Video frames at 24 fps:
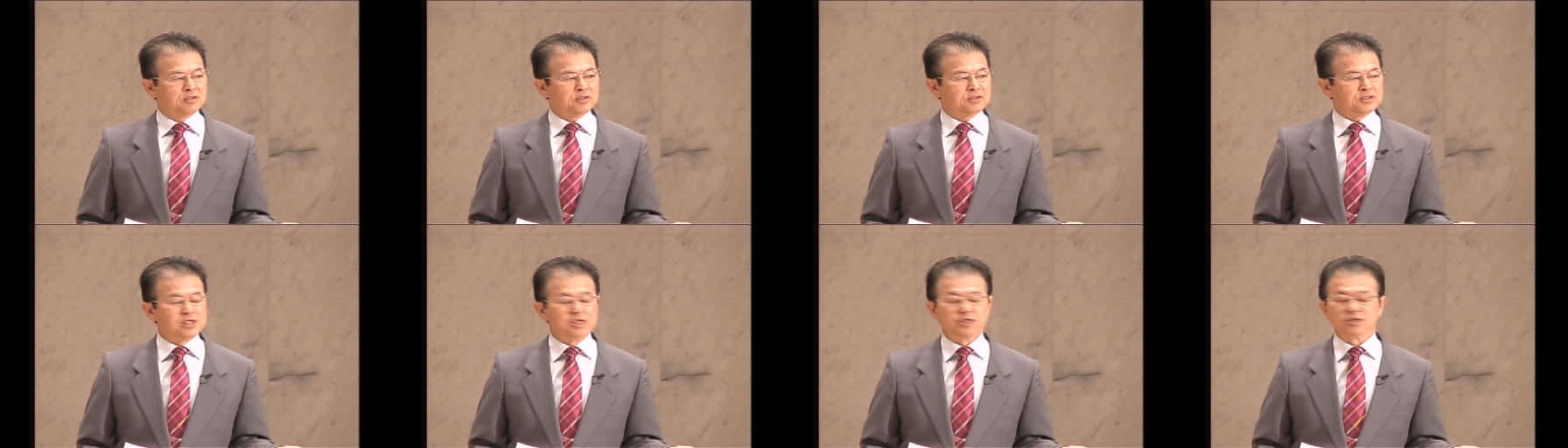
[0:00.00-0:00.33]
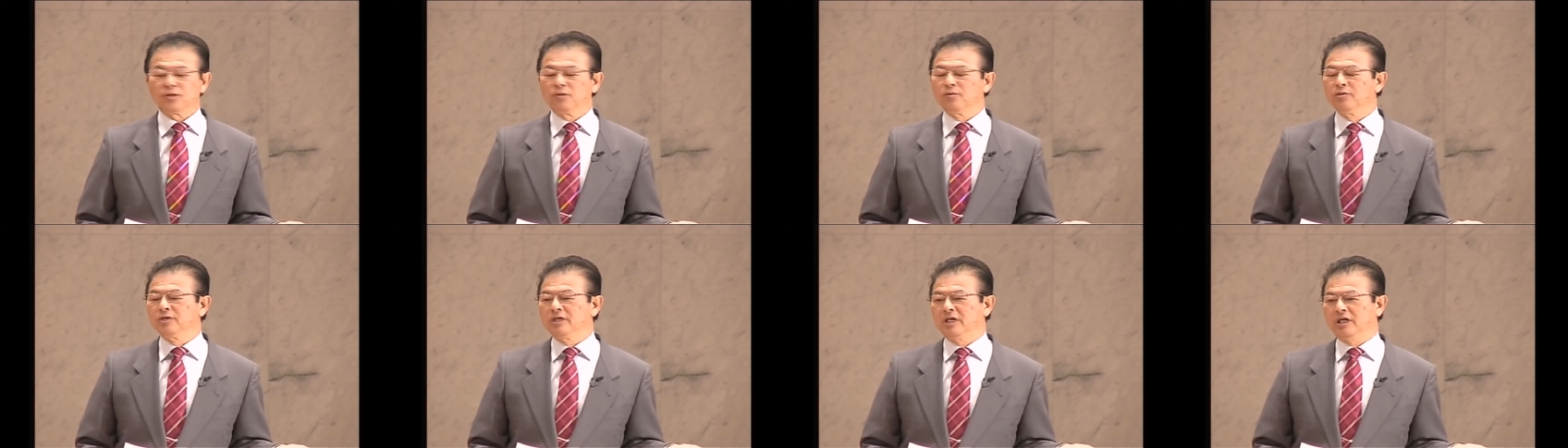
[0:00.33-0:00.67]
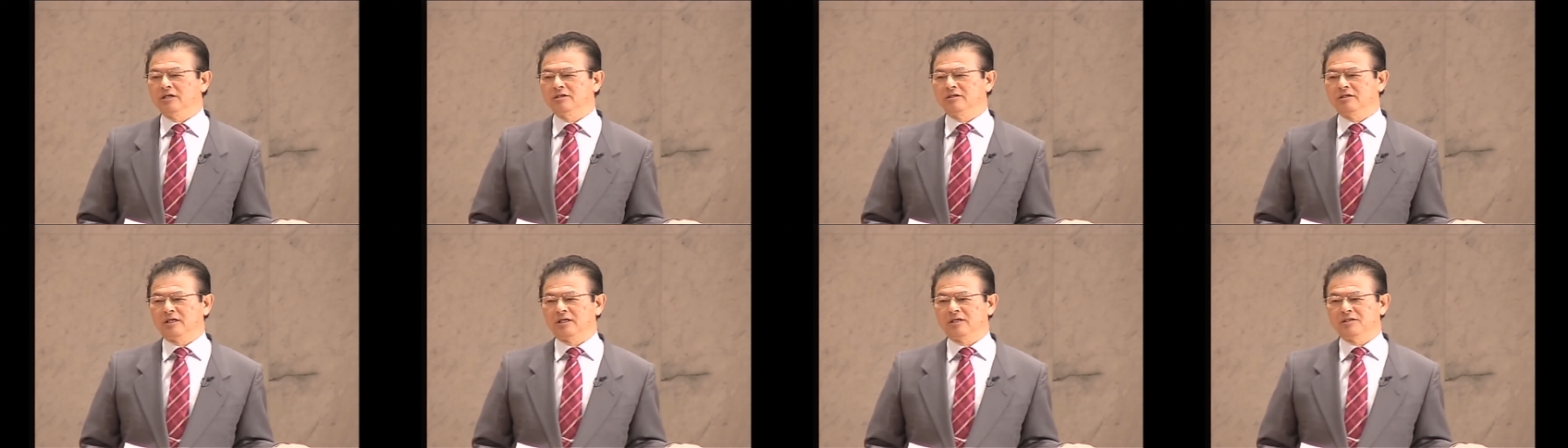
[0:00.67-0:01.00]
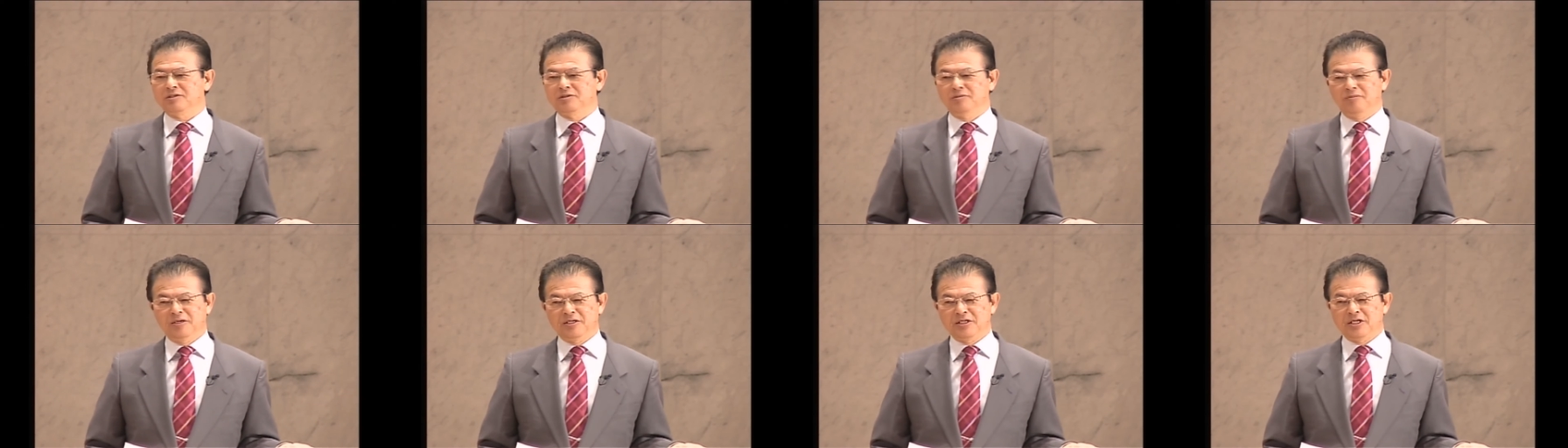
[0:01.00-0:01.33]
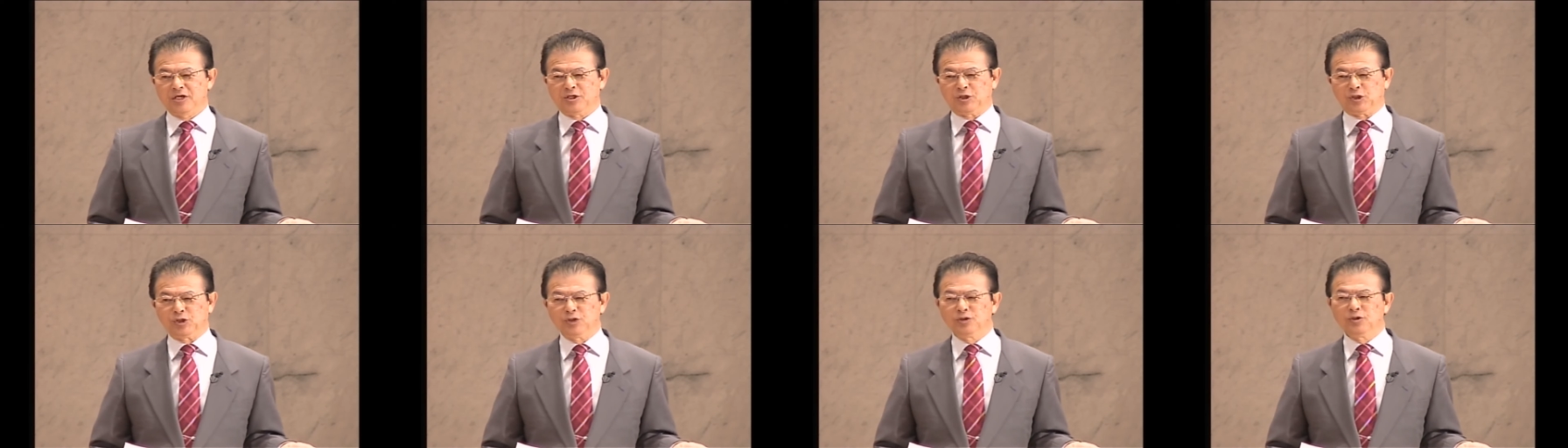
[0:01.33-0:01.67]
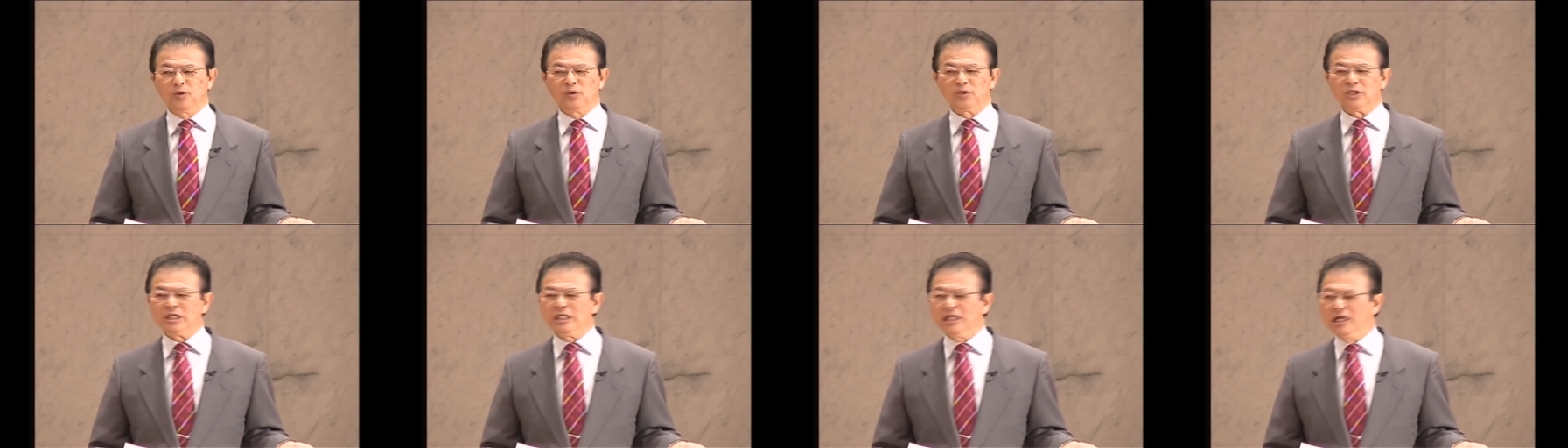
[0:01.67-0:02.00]
聖書翻訳は全て主
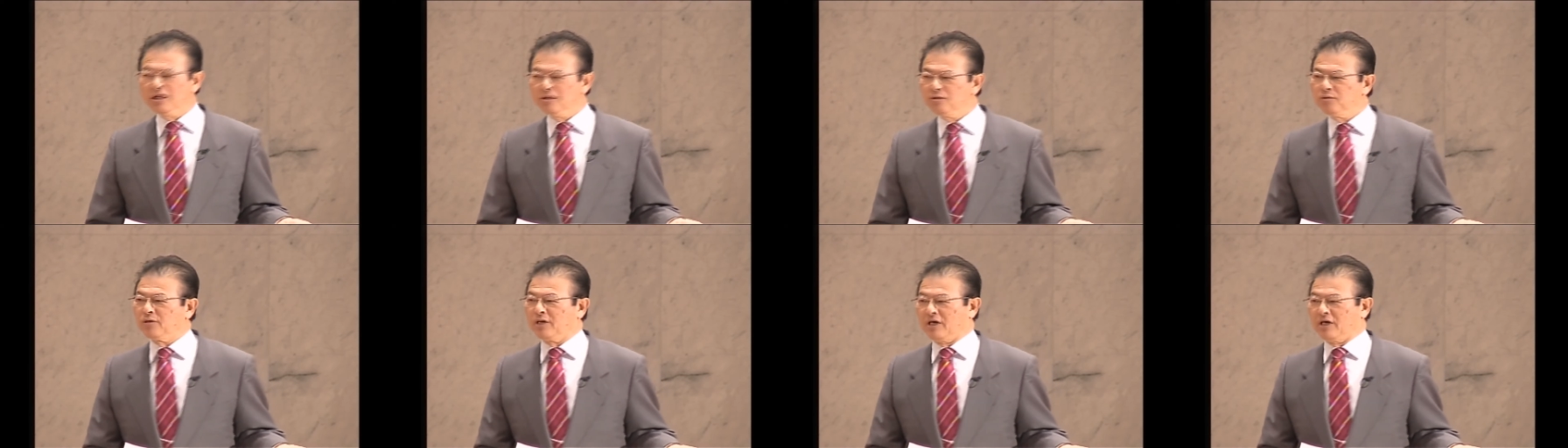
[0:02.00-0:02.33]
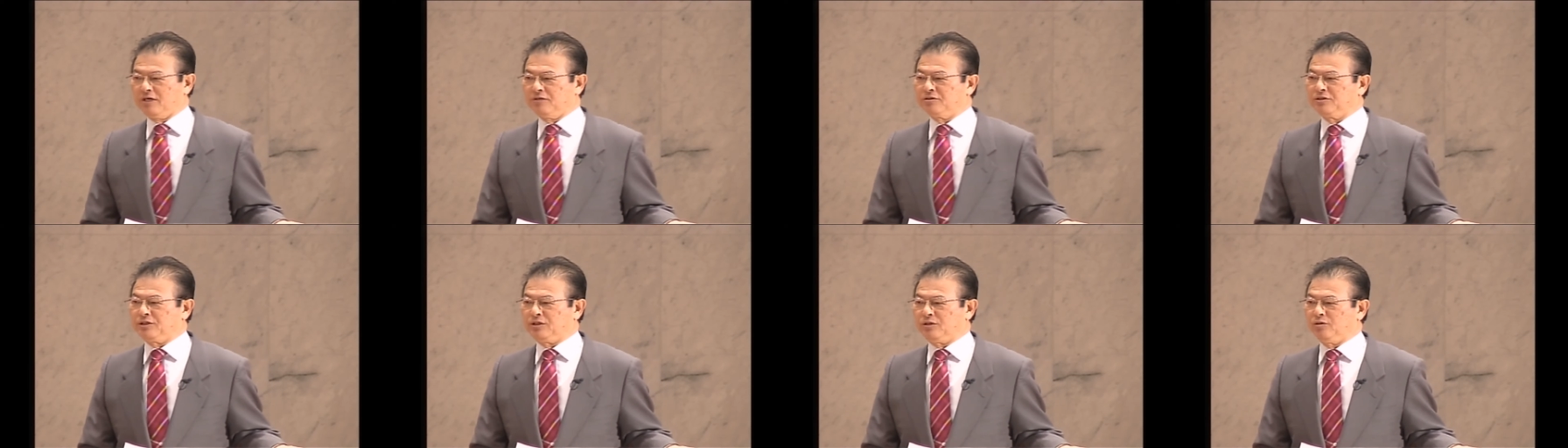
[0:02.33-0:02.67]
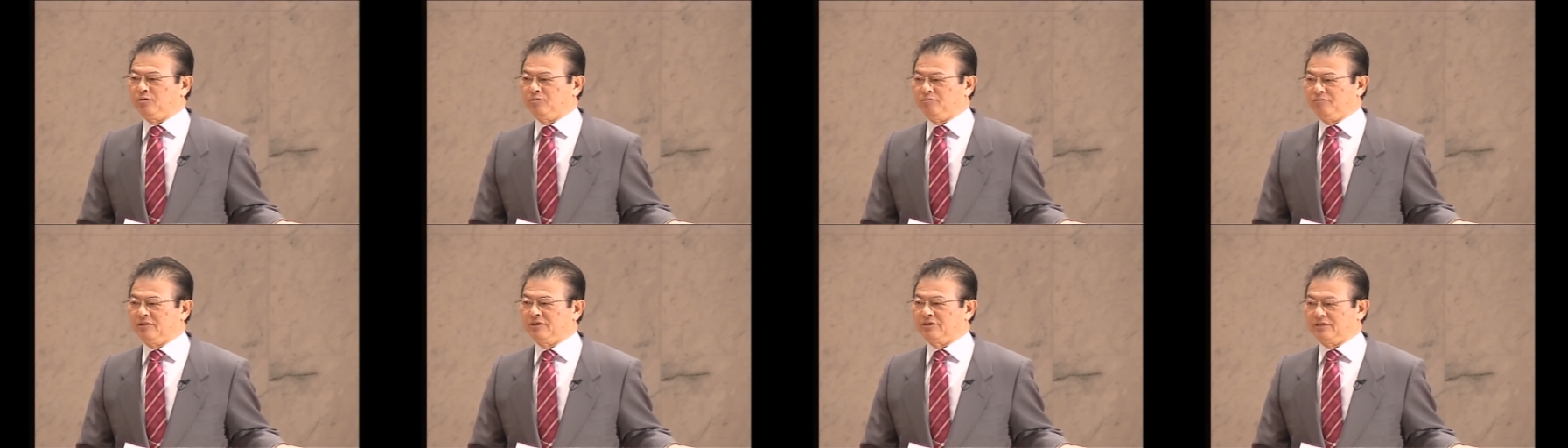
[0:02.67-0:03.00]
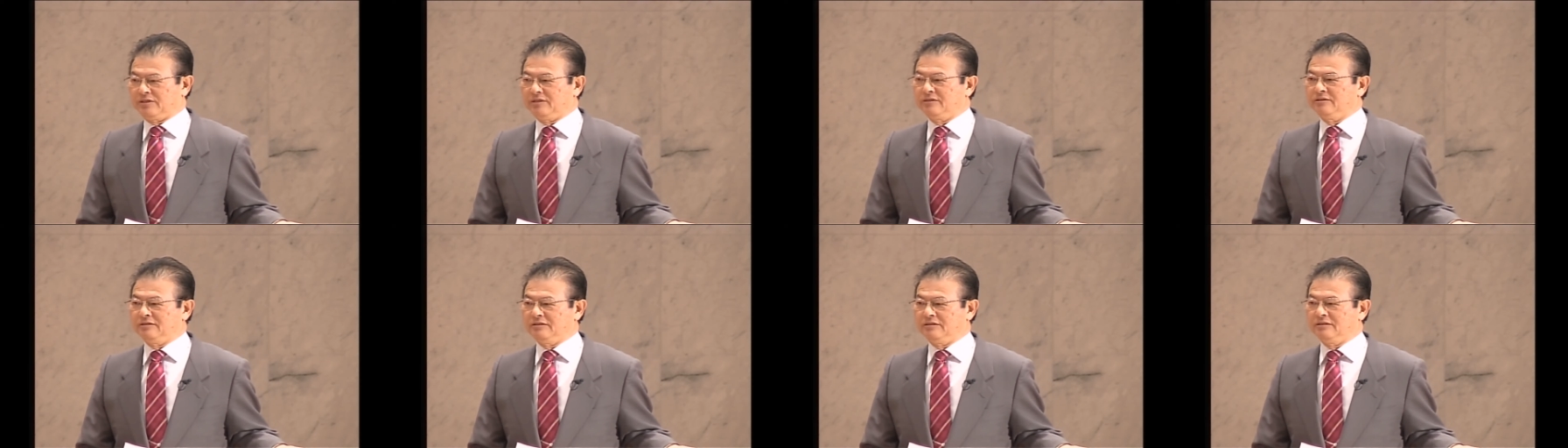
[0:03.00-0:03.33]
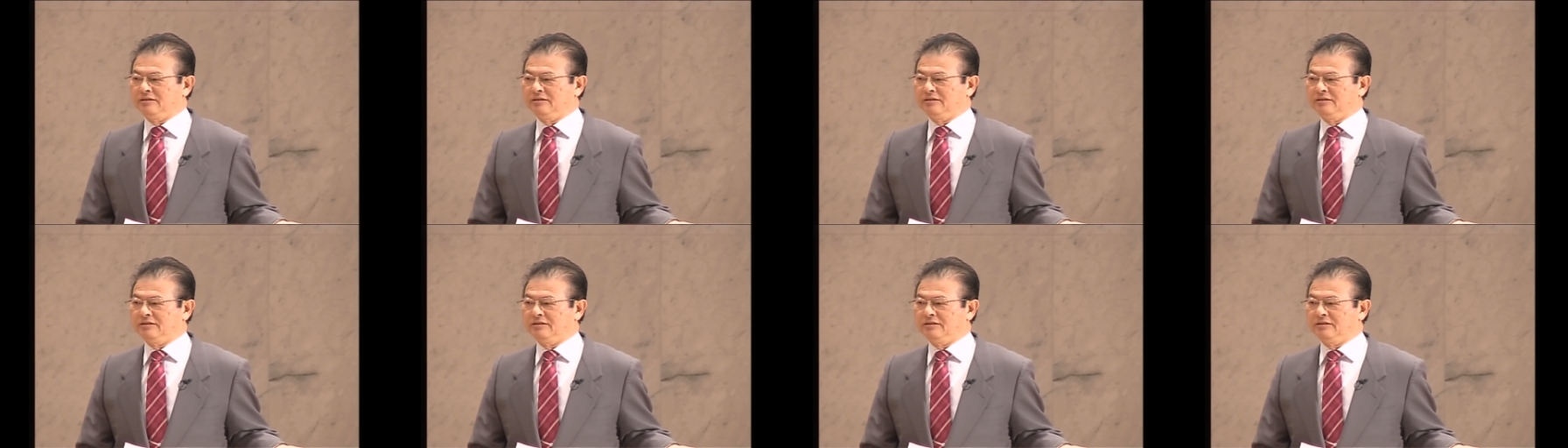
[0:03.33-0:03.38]
の家と訳しております。